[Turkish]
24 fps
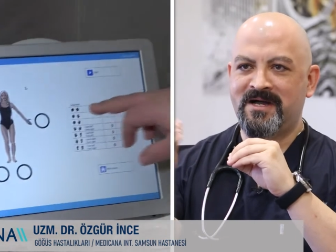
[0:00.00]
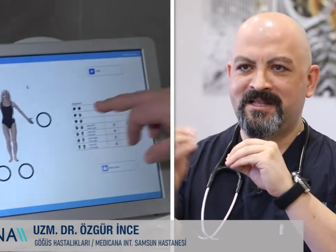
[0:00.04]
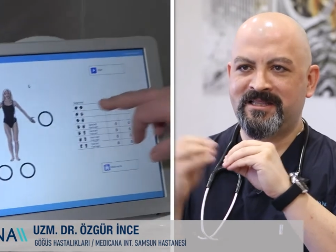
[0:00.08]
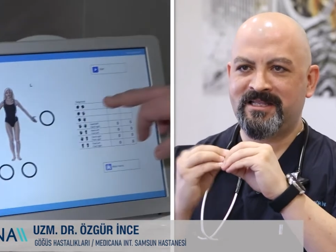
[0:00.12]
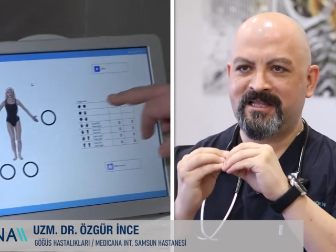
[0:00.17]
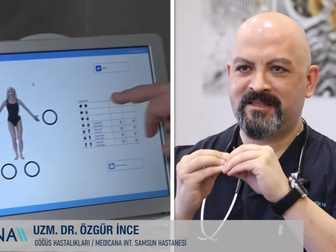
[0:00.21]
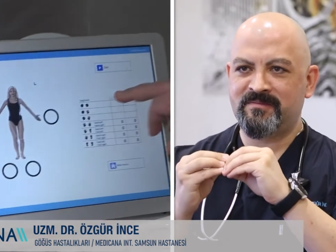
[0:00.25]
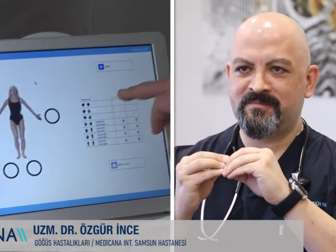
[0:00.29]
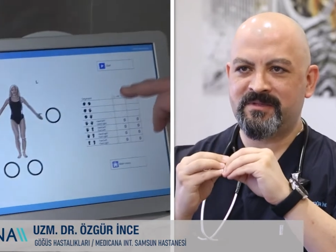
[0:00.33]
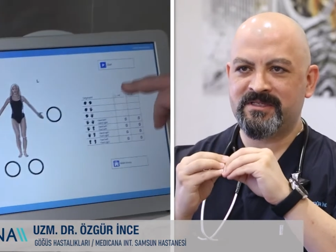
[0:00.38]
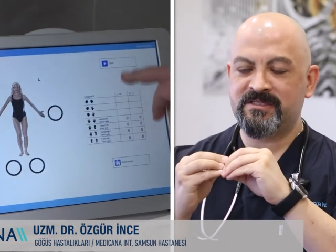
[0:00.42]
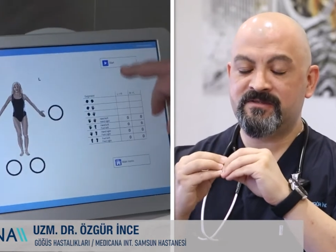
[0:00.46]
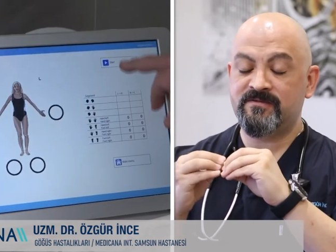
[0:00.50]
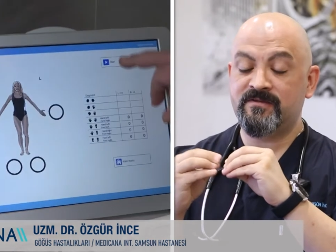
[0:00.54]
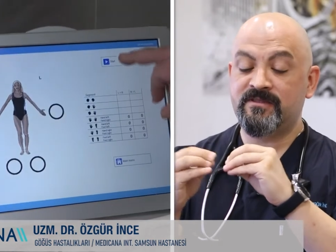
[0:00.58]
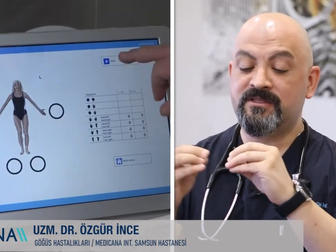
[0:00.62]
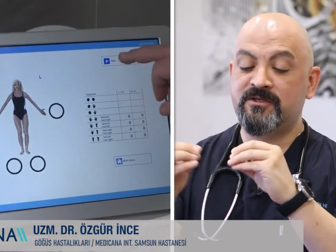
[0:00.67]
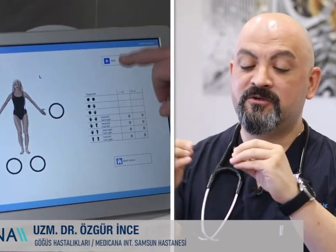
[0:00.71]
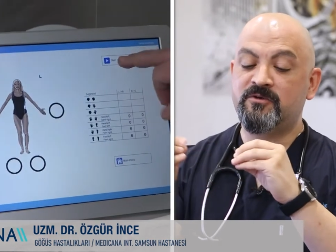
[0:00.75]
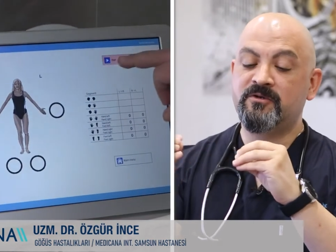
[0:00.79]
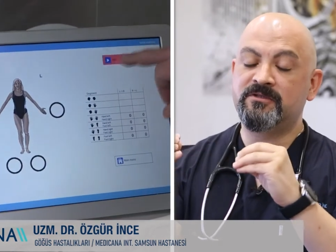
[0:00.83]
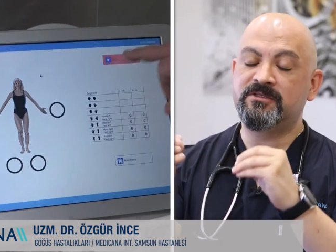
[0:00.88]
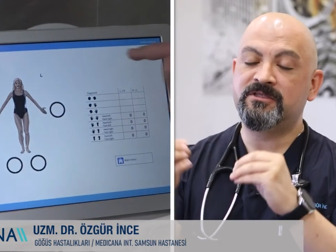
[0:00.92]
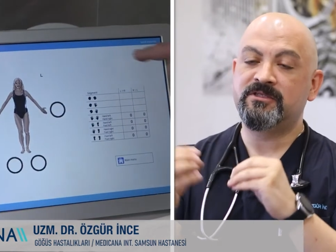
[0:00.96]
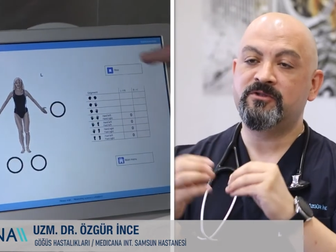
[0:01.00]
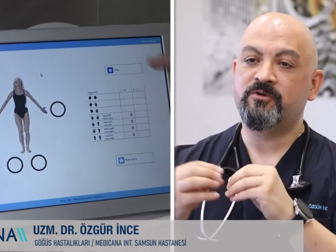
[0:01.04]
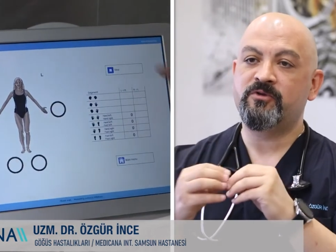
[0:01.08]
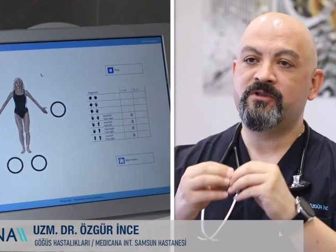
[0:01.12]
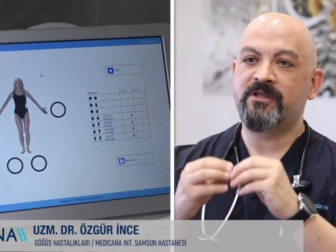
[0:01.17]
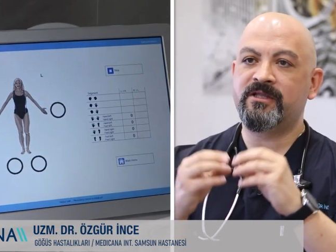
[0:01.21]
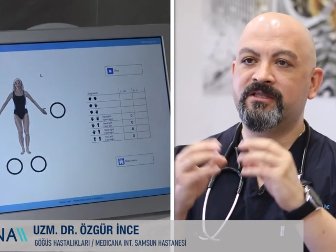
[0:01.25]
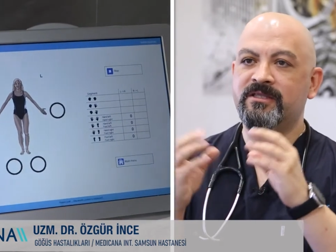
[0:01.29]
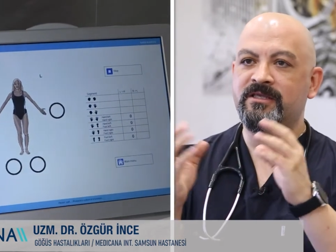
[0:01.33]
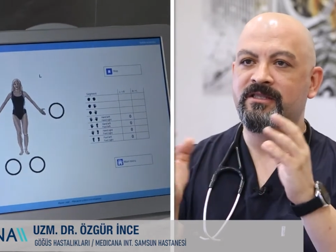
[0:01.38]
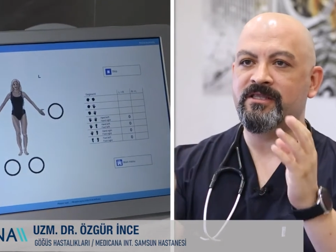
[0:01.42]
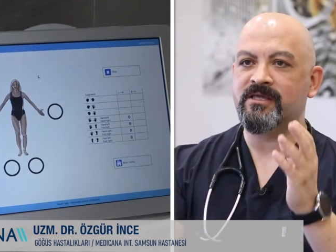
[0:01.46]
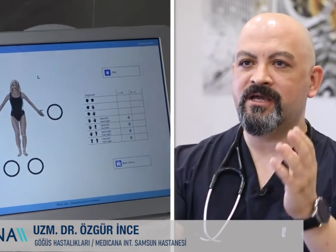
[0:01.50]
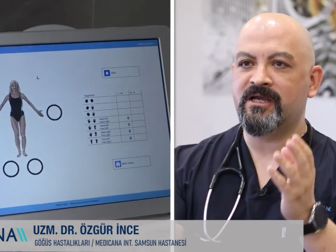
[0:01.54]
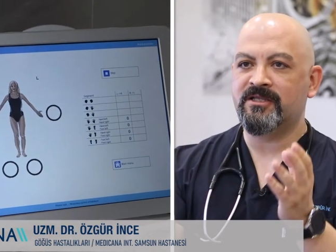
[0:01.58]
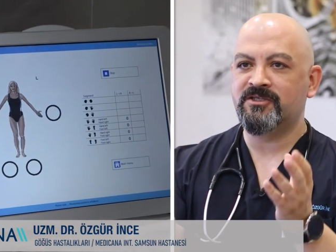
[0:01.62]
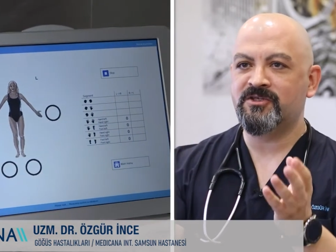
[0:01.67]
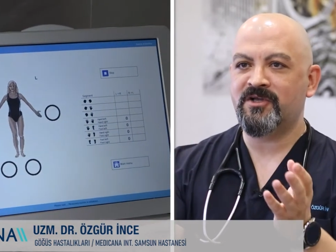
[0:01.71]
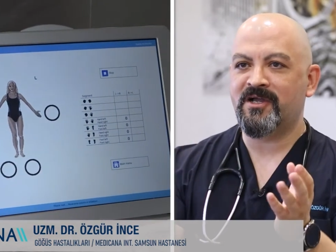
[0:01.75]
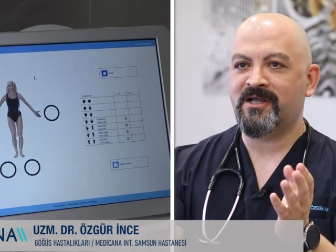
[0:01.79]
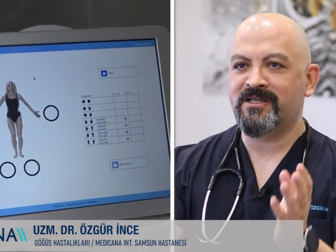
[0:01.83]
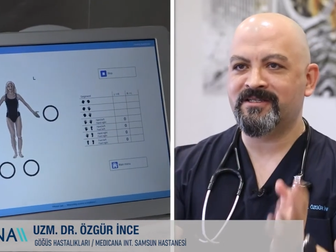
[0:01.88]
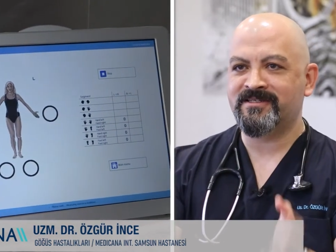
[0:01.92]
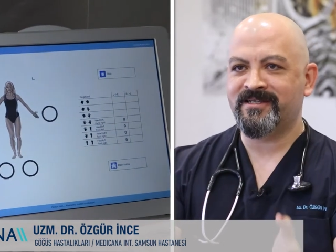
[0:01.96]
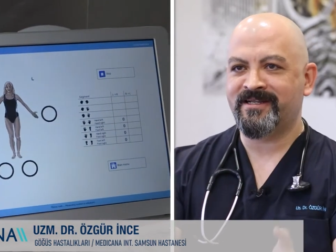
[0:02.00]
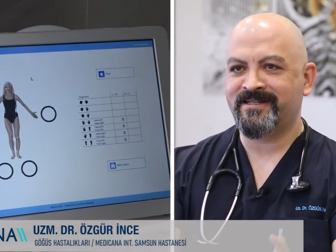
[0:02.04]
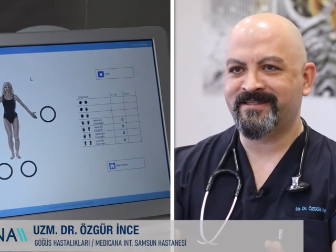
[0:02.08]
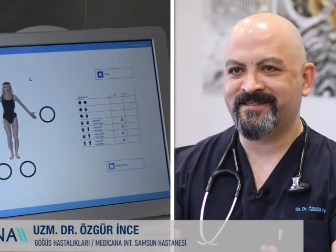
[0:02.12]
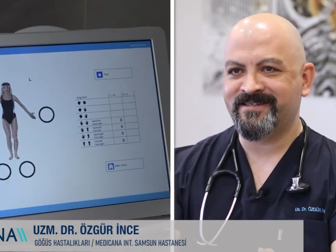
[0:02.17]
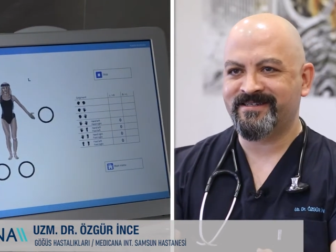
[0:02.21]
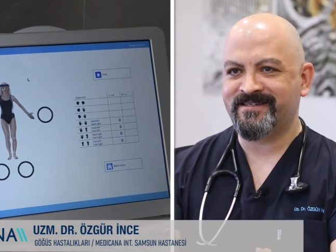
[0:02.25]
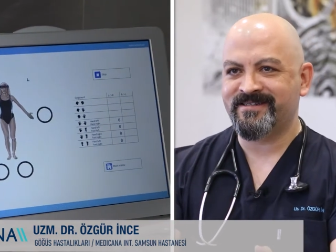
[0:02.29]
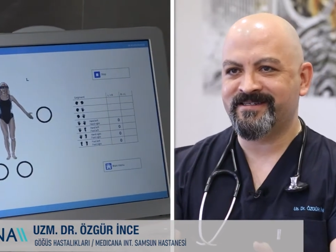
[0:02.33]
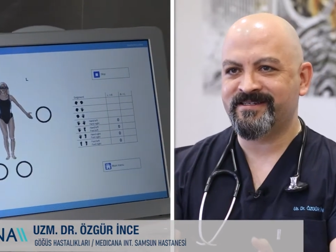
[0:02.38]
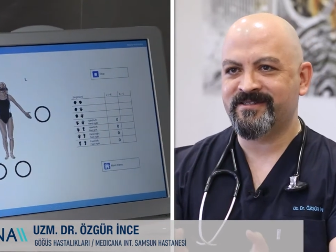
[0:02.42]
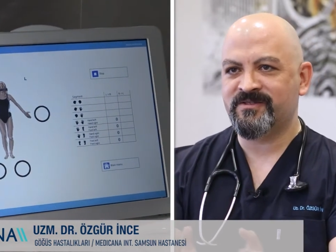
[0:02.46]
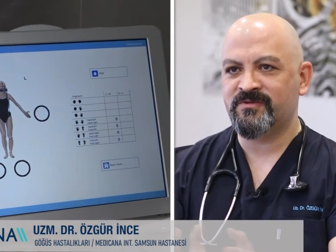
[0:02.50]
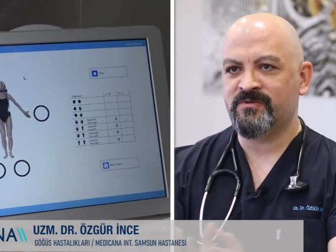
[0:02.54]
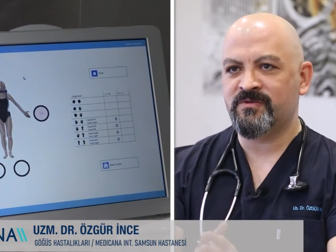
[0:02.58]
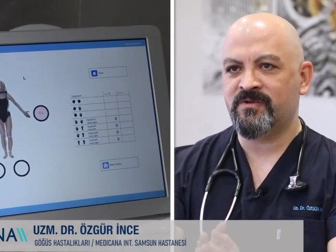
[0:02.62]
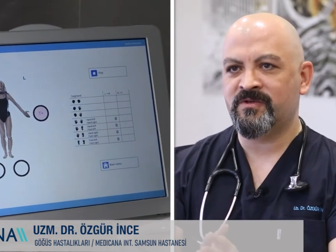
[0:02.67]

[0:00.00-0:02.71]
bağlanmasını ve nikotine olan ihtiyacı azaltırız.